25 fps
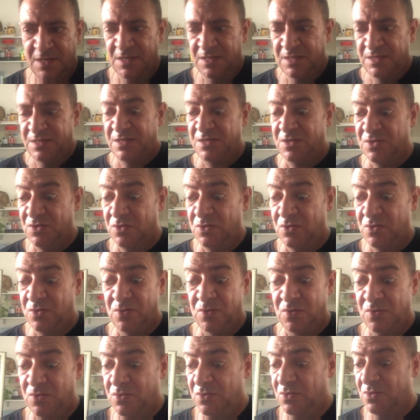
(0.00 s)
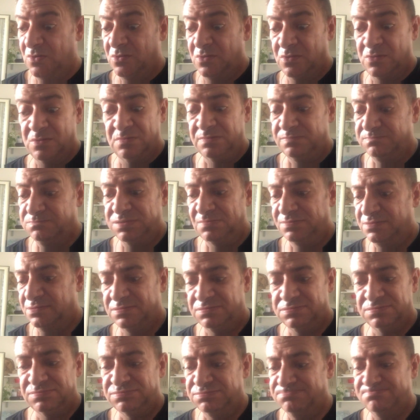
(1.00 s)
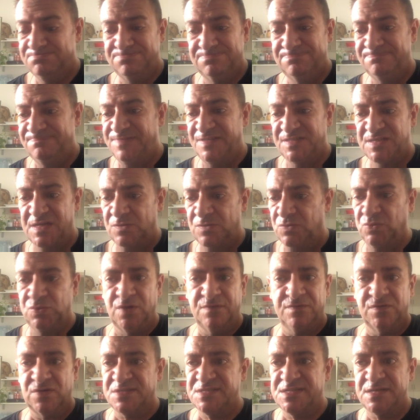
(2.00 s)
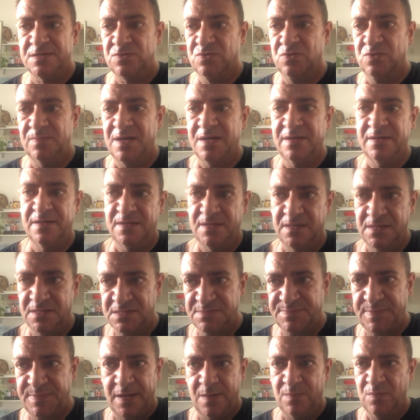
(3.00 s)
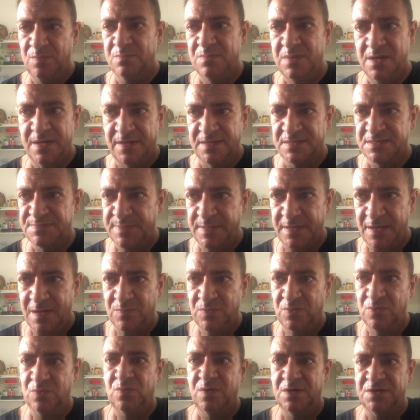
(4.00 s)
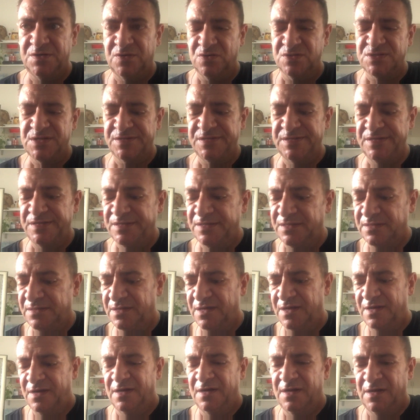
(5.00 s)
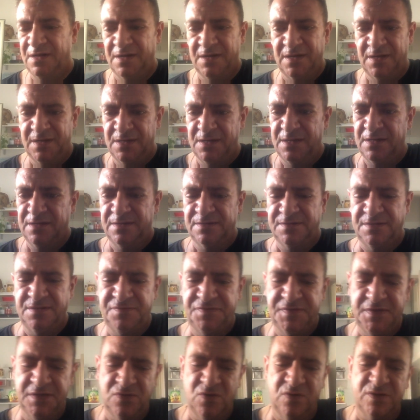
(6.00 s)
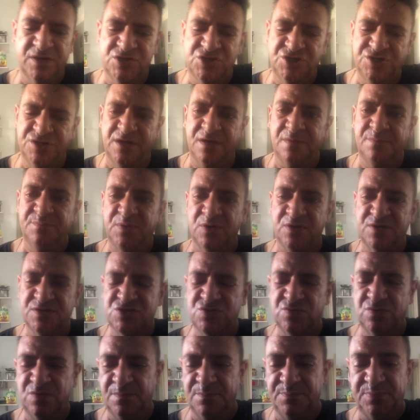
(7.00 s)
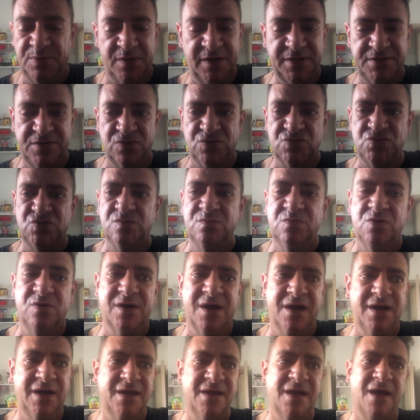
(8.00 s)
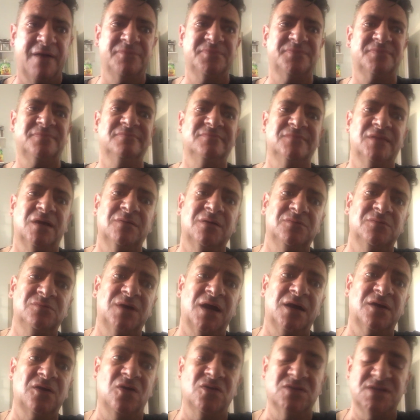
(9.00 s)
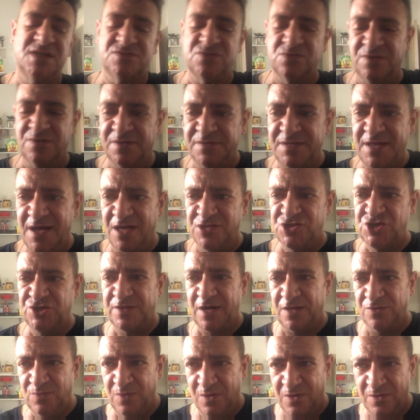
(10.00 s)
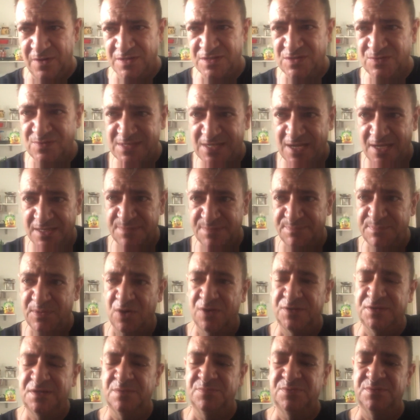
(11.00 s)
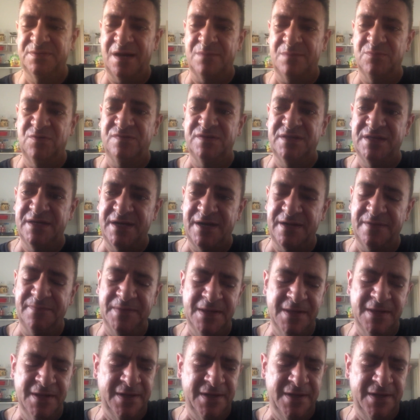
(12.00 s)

io vi saluto, Forza Roma e speriamo bene, speriamo un qualcosa di, di figo che ci tiri un, po su, un pochettino sul morale. Ah, no, una cosa, sono le 10, tra due ore su Sky Sport potremo vedere